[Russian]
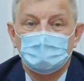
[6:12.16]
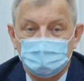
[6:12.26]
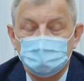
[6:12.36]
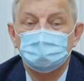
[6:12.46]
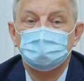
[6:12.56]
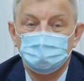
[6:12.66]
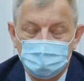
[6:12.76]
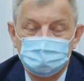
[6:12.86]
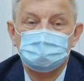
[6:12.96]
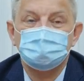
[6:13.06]
И мы
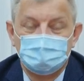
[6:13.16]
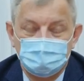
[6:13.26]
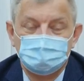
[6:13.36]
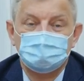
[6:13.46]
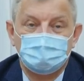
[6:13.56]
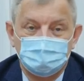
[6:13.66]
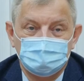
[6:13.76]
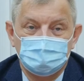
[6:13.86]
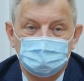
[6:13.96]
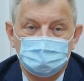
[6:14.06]
будем с ним продолжать
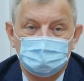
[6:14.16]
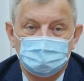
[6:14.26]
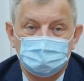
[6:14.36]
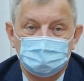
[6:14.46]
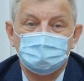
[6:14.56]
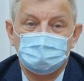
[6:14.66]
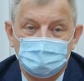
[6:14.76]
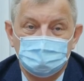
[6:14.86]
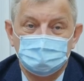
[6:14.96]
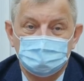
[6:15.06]
работать.
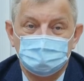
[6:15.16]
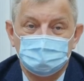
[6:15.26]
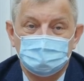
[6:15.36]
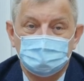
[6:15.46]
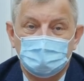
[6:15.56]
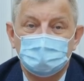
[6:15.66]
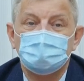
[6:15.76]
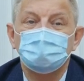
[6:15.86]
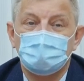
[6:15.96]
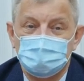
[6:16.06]
Поверьте.
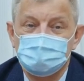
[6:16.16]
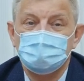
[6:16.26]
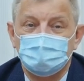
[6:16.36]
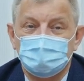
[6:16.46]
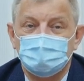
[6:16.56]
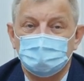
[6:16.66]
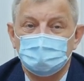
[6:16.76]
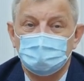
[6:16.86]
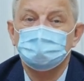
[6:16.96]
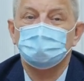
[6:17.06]
Они многое сделали,
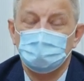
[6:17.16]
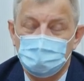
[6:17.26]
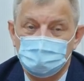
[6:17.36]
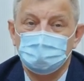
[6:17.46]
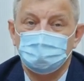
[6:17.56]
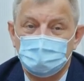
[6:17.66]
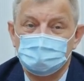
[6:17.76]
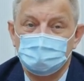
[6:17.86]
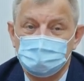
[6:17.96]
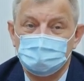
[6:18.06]
и многое еще им
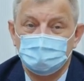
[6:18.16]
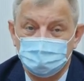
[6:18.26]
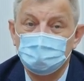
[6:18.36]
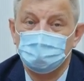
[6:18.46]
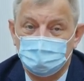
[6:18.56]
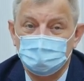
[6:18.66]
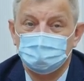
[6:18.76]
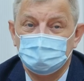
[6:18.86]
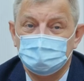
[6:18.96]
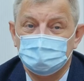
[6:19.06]
предстоит сделать, в моем
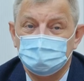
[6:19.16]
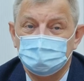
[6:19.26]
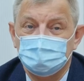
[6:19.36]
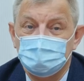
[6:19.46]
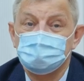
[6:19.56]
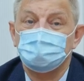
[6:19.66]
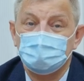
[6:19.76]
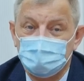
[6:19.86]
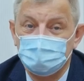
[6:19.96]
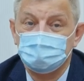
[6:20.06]
понимании. И срок
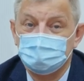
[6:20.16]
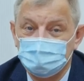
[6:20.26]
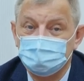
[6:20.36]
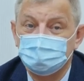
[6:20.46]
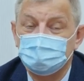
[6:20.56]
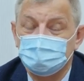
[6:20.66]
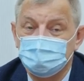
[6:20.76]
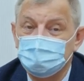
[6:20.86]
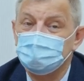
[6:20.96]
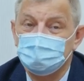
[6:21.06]
гарантии, на,
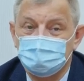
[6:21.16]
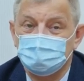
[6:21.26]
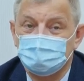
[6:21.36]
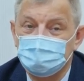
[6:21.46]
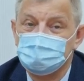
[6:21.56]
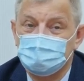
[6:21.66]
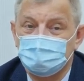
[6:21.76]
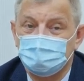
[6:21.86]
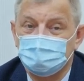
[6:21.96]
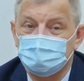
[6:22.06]
поэтому не один год, а
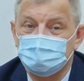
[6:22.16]
несколько лет.